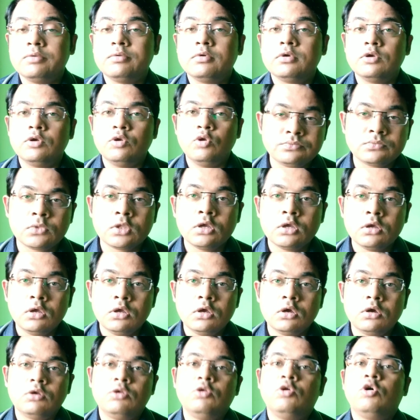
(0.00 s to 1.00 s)
হয়
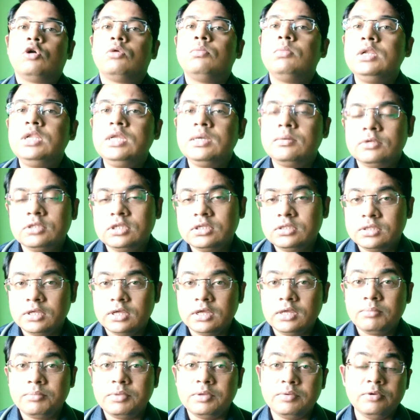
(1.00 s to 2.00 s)
নর্মালি আমাদের
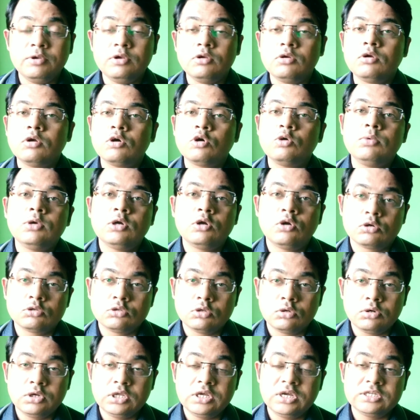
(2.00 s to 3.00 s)
দেহে বিভিন্ন রকমের
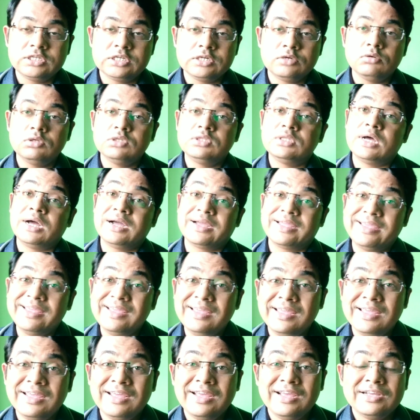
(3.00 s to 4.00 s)
রক্তকণিকা যেগুলি থাকে
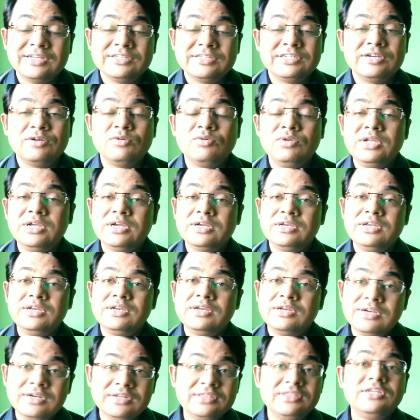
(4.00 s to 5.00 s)
সেগুলি একটি
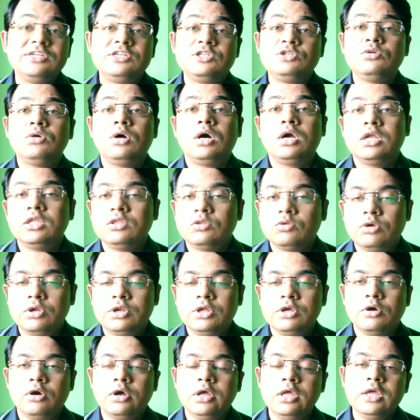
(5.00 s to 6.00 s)
নির্দিষ্ট হারে
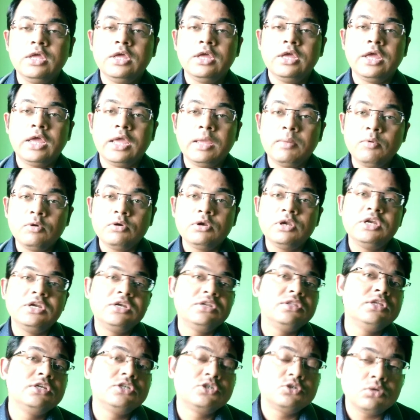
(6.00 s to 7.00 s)
তৈরি হয় এবং
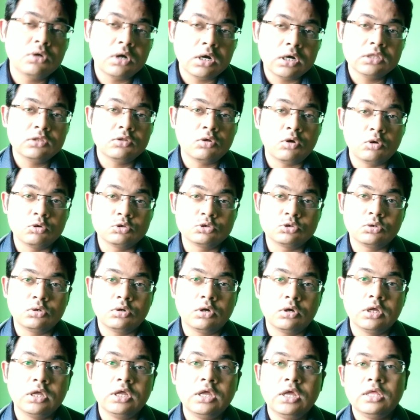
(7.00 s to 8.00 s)
নির্দিষ্ট হারে ধ্বংস
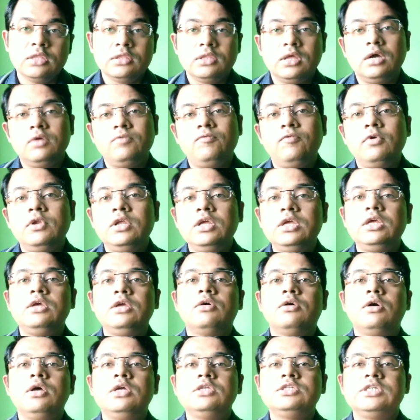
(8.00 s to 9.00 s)
হয় তার ফলে কি
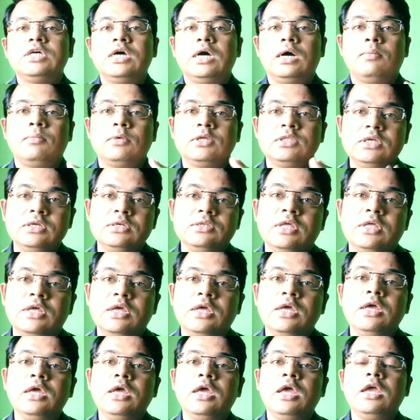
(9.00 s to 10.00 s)
হয় যে আমাদের
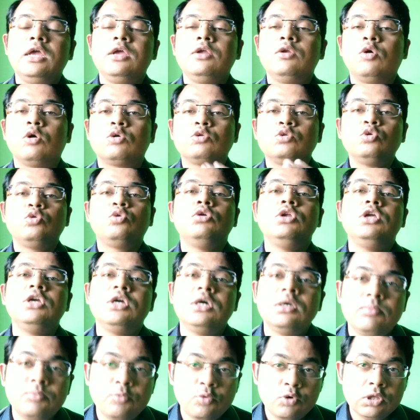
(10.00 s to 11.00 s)
দেহে এই
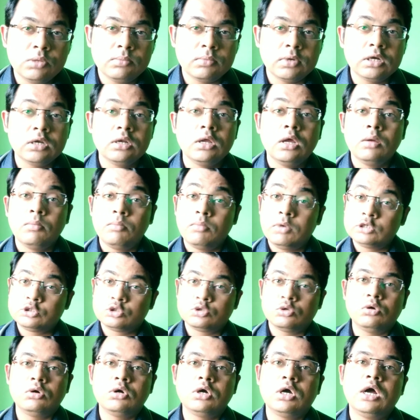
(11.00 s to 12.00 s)
রক্তকণিকার পরিমাণ বা
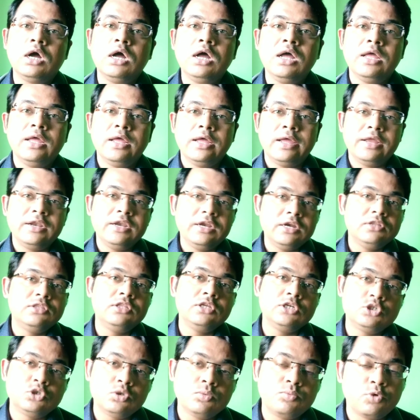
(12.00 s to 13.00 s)
সংখ্যা
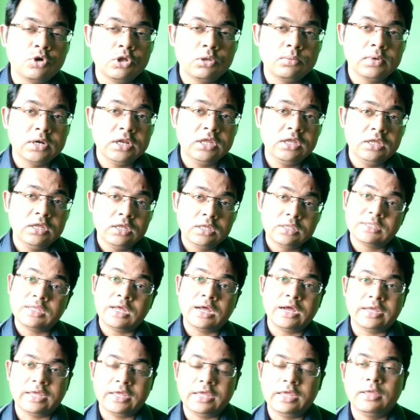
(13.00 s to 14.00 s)
নির্দিষ্ট পরিমাণেই
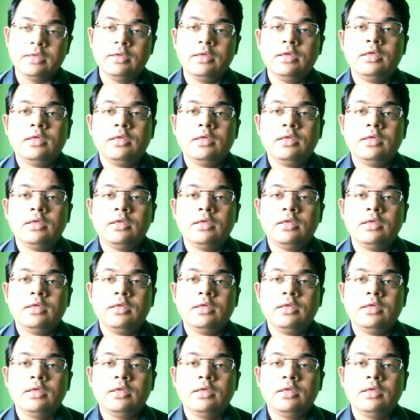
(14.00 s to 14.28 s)
থাকে